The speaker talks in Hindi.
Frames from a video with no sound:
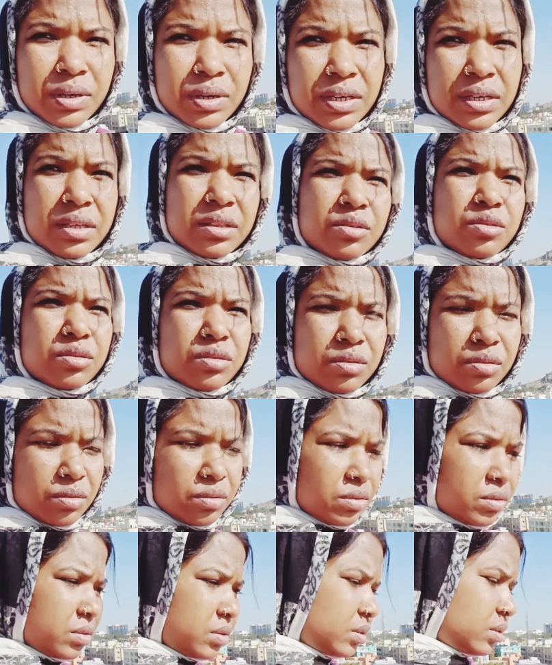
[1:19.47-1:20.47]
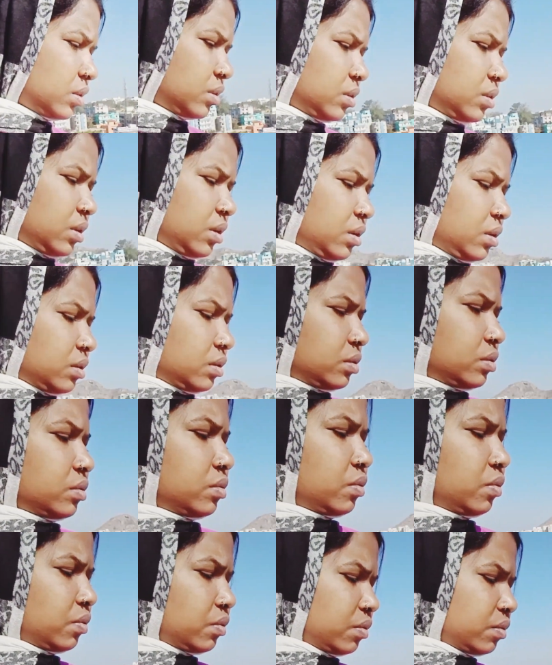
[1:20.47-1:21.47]
रहे हैं दोस्तों
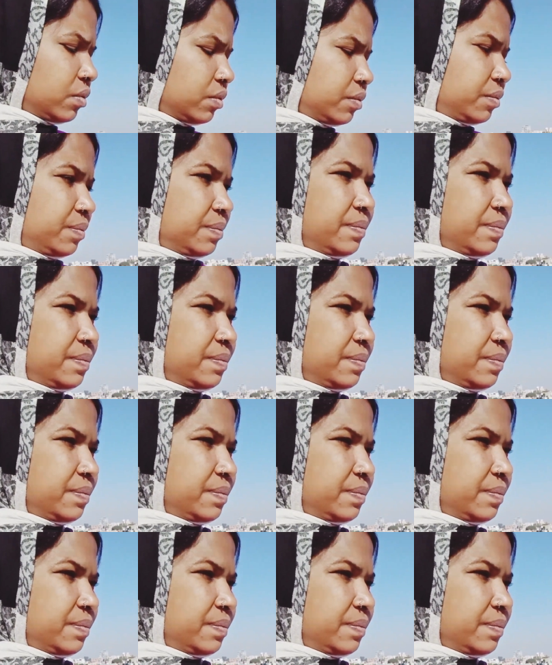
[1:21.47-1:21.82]
तो